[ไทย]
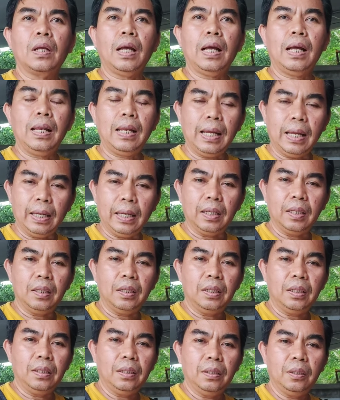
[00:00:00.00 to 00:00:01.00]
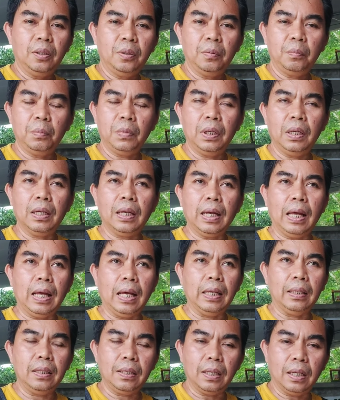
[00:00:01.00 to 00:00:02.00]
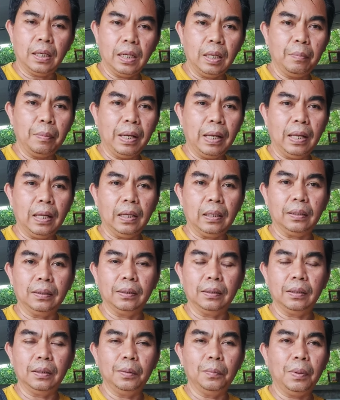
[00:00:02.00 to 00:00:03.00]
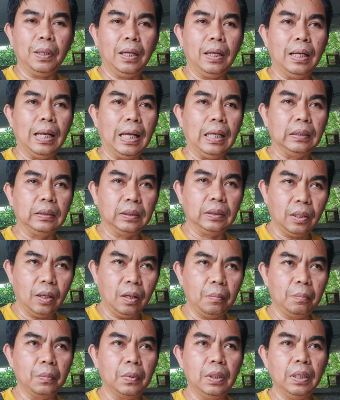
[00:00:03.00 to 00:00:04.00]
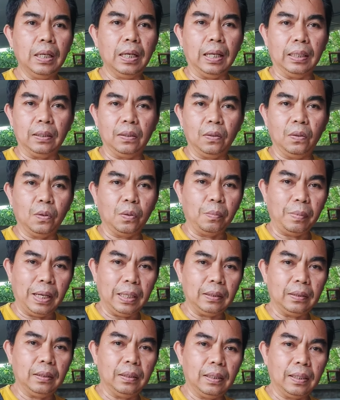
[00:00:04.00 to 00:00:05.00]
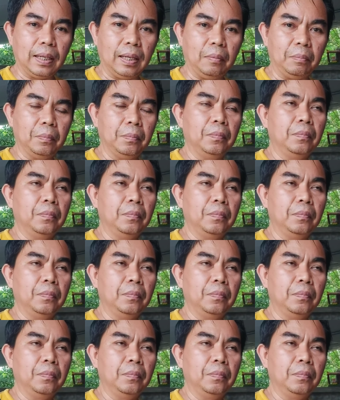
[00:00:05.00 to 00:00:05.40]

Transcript: อะไรมีขายที่ไหนได้บ้าง หรือว่าร้านซ่อมเครื่องอัตโนมัตินะครับ